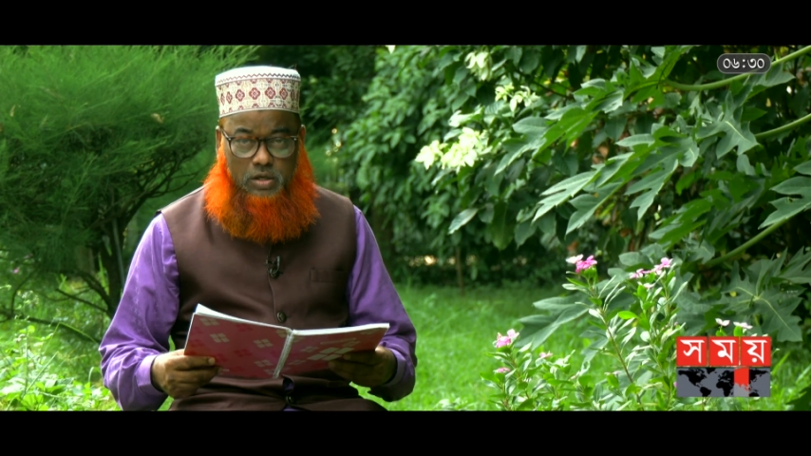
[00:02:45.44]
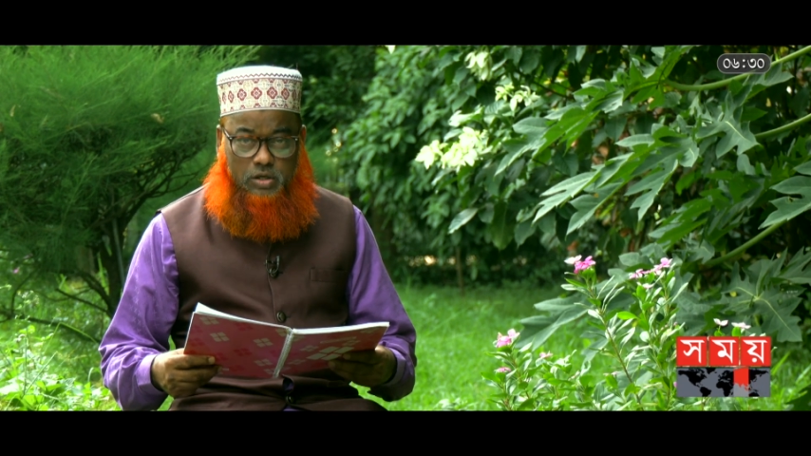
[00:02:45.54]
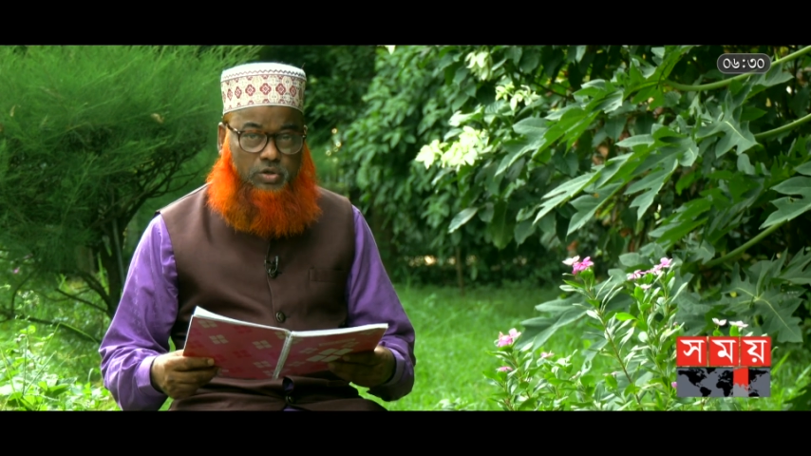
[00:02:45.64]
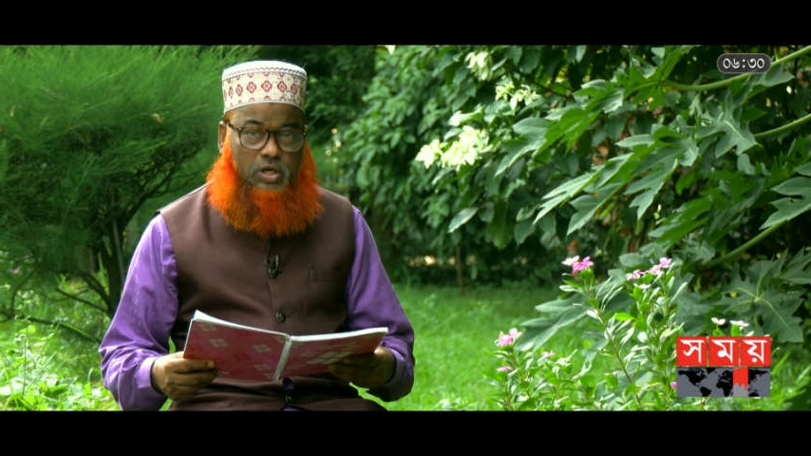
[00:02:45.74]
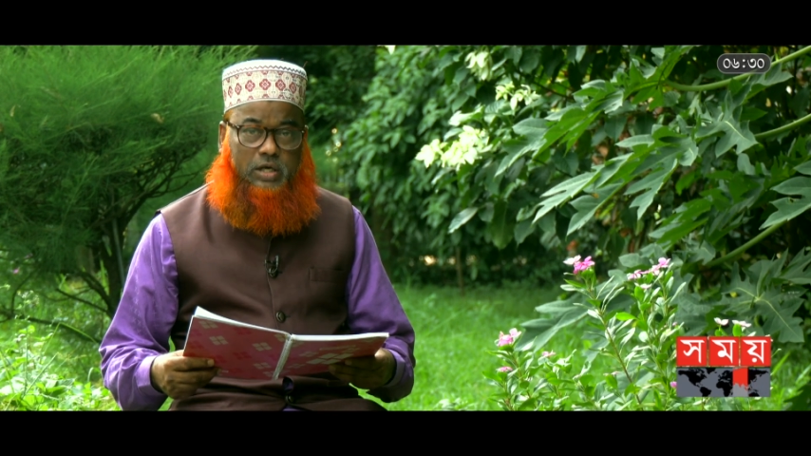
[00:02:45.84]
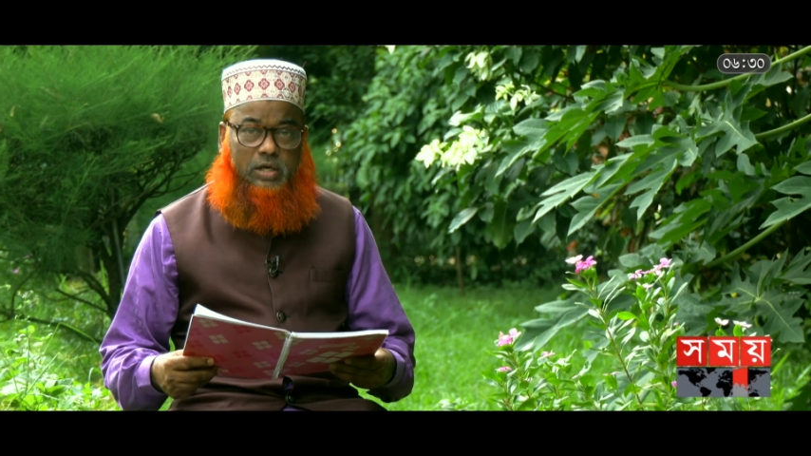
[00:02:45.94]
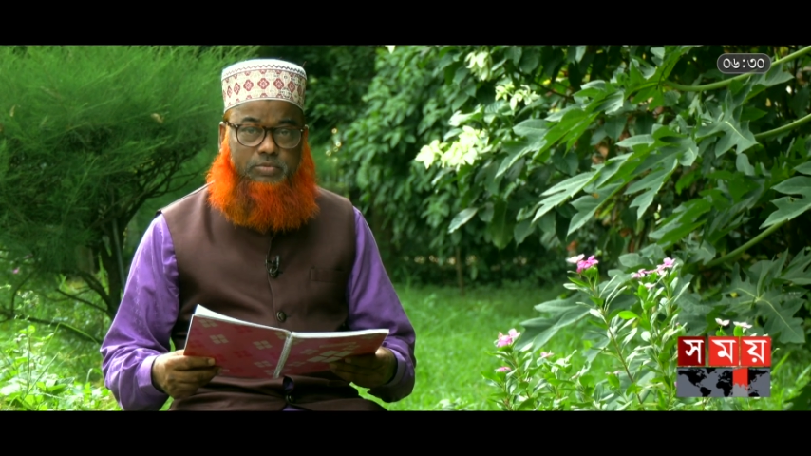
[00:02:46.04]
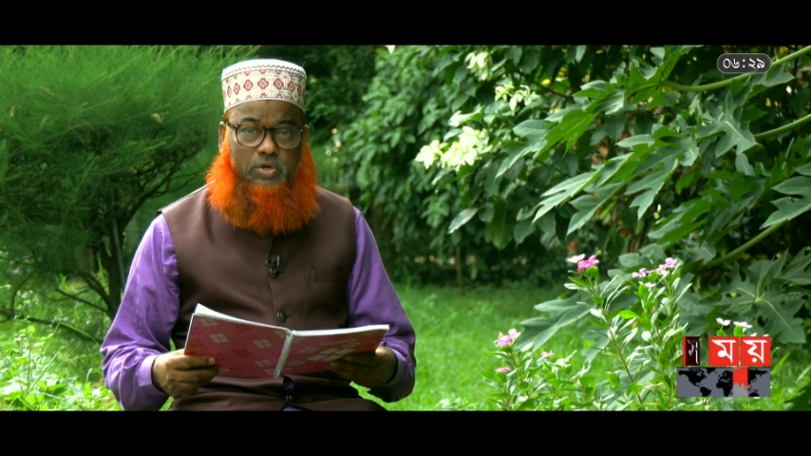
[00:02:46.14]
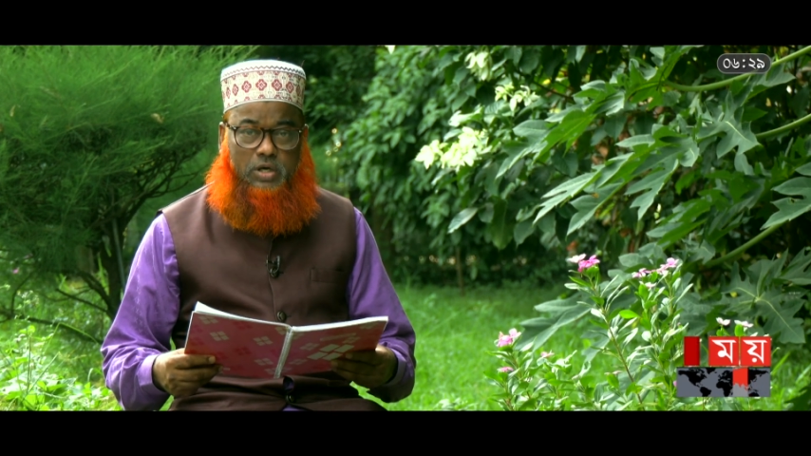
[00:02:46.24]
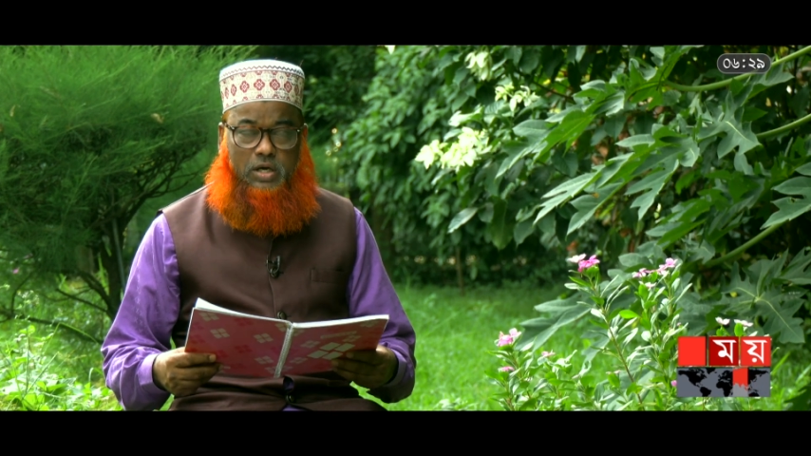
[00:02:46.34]
রাসুল আকরম
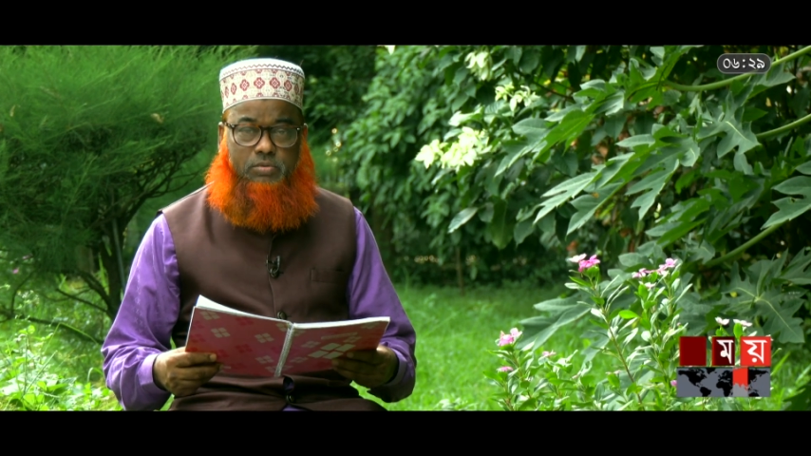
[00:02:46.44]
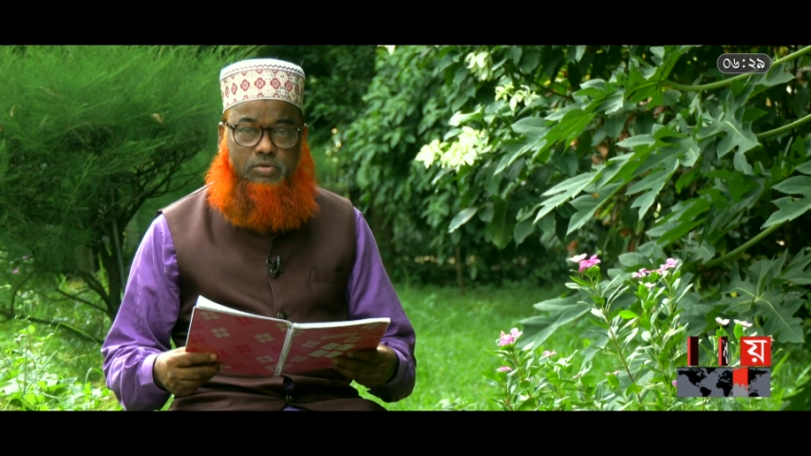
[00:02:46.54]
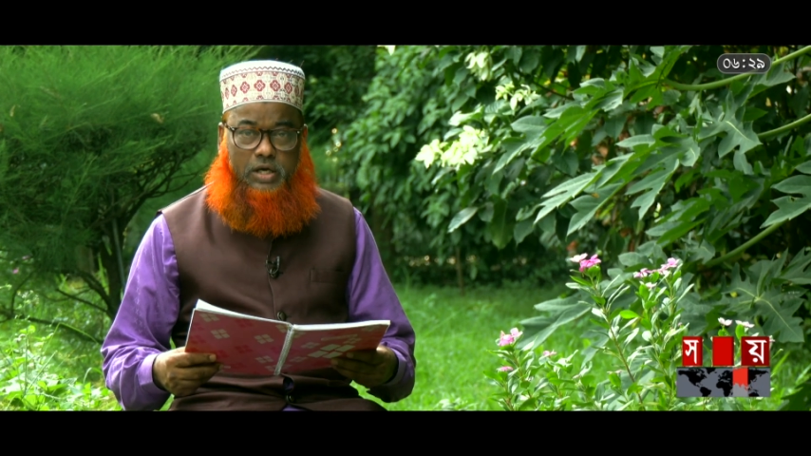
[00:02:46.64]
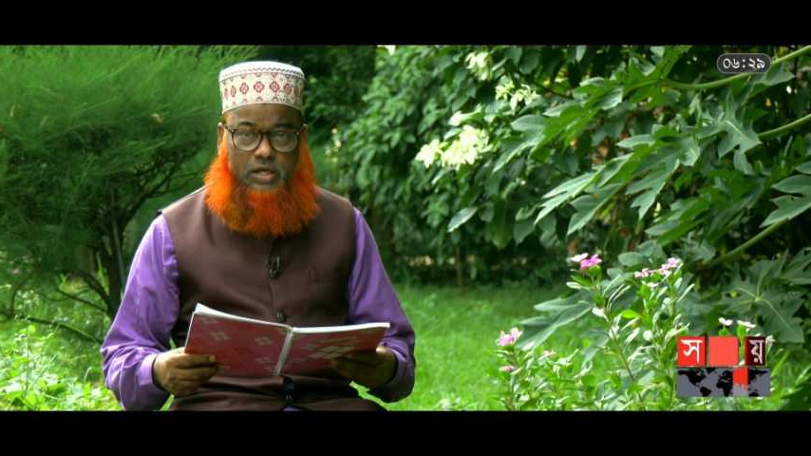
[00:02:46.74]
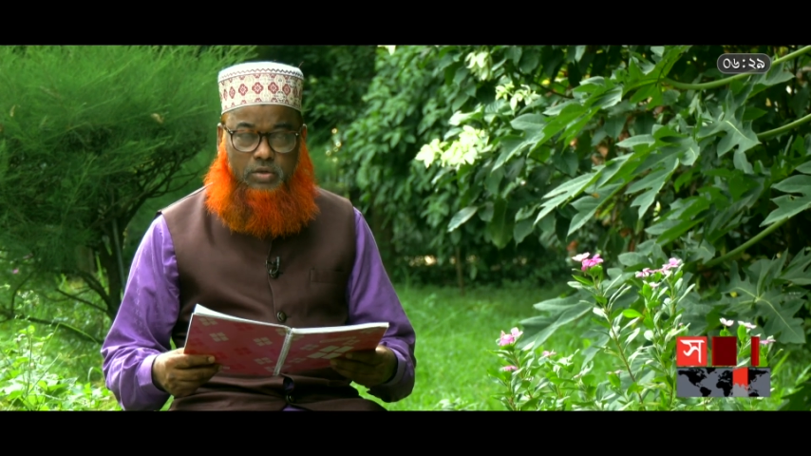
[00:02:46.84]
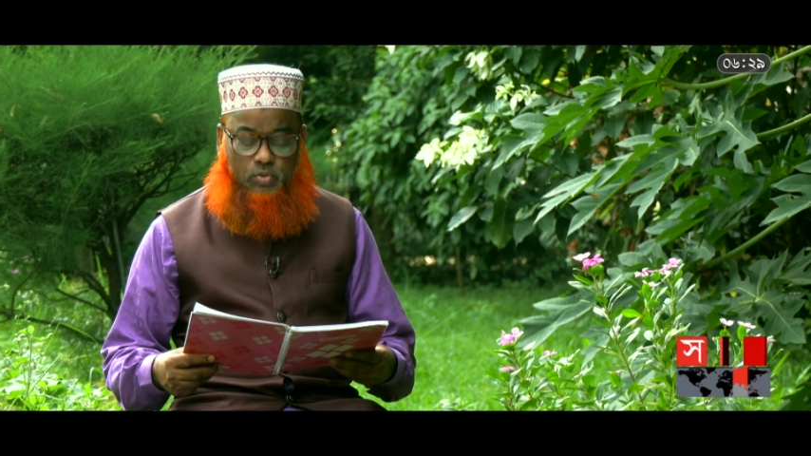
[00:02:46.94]
সাল্লাহ আলী